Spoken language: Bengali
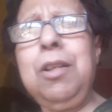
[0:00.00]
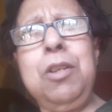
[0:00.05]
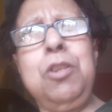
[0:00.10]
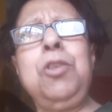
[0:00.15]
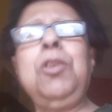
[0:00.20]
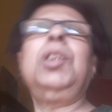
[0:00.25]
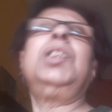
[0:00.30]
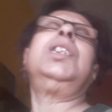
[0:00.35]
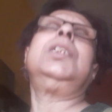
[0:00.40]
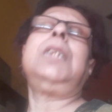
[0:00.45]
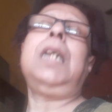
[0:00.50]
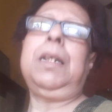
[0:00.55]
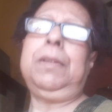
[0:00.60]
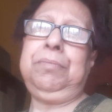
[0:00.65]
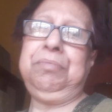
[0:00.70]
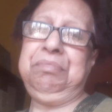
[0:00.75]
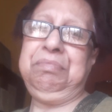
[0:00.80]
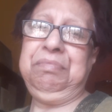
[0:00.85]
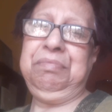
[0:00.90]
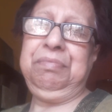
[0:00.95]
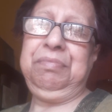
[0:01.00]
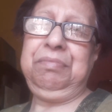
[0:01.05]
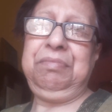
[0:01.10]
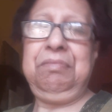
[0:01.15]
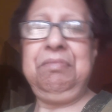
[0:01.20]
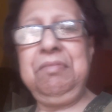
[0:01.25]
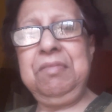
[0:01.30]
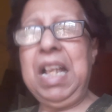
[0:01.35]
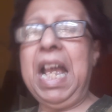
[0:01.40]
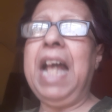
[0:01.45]
যেন সস্তা
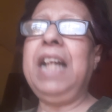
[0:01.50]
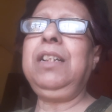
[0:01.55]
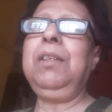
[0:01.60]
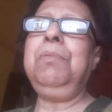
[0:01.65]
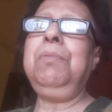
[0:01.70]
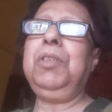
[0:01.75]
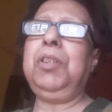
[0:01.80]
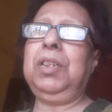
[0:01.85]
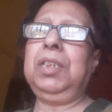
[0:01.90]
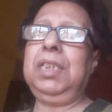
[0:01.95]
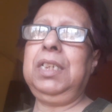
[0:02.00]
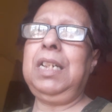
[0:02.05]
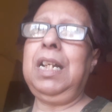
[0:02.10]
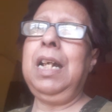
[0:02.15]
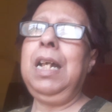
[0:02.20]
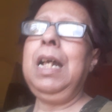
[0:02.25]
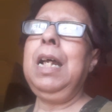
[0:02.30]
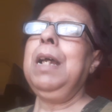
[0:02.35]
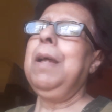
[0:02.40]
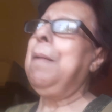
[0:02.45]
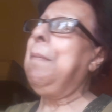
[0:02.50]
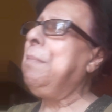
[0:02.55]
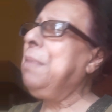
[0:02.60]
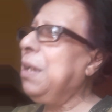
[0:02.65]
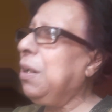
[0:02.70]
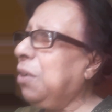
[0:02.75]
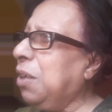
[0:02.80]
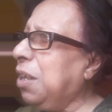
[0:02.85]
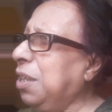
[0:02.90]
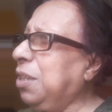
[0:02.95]
একদম সস্তা
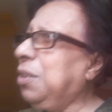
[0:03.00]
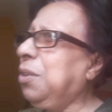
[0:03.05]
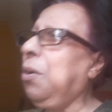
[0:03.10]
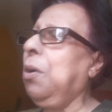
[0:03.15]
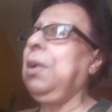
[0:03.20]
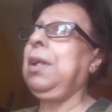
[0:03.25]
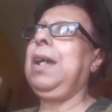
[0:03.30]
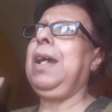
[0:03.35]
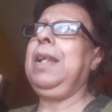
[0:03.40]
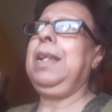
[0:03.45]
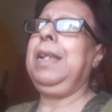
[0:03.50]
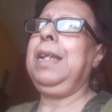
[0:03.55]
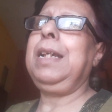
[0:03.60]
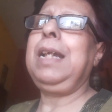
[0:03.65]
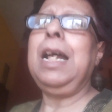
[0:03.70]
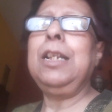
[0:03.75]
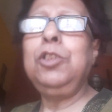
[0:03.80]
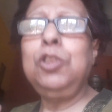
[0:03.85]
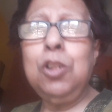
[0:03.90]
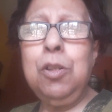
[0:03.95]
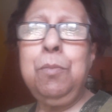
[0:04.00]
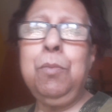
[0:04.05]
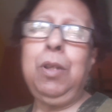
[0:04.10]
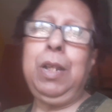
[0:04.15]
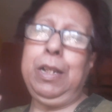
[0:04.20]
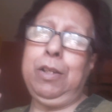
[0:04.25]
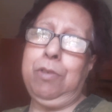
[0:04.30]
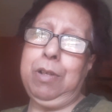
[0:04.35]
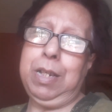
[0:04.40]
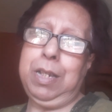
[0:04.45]
বিয়ে করার দরকার নেই কাঞ্চন
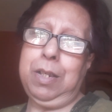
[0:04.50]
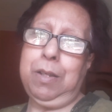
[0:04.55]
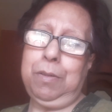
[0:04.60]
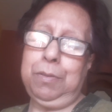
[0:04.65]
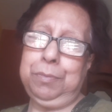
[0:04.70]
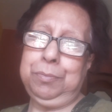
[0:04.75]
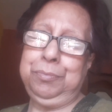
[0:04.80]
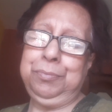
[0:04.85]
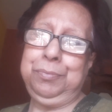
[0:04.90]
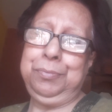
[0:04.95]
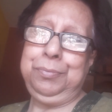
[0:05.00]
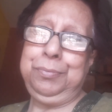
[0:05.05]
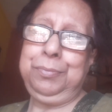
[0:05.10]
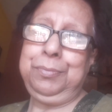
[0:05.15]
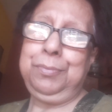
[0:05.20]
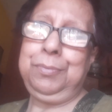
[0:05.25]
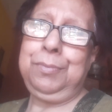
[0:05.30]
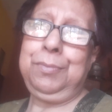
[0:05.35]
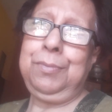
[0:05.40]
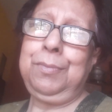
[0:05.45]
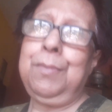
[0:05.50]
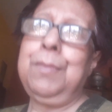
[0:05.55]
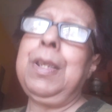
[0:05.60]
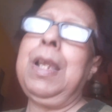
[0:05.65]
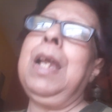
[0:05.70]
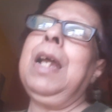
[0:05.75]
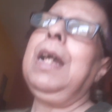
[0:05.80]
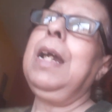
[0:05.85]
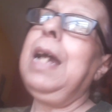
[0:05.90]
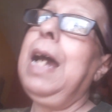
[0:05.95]
মল্লিক হয়ে যাও
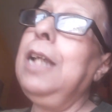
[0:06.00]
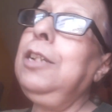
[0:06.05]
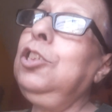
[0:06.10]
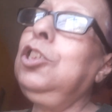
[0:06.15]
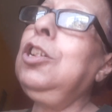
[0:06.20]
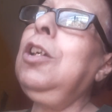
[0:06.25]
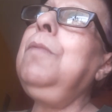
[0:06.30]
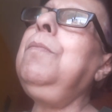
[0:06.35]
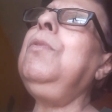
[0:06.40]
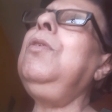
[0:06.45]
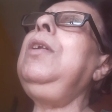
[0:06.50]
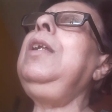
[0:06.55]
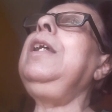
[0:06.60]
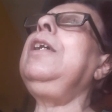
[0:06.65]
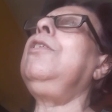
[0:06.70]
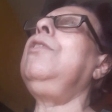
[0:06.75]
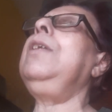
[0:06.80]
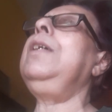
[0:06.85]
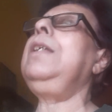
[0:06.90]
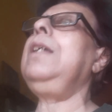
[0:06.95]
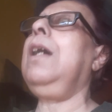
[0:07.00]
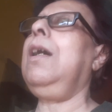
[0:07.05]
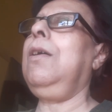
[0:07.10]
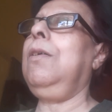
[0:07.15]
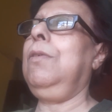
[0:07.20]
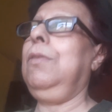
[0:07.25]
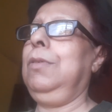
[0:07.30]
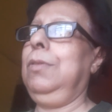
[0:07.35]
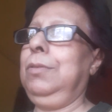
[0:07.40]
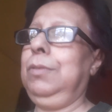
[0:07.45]
কাঞ্চন মল্লিক হয়ে যাও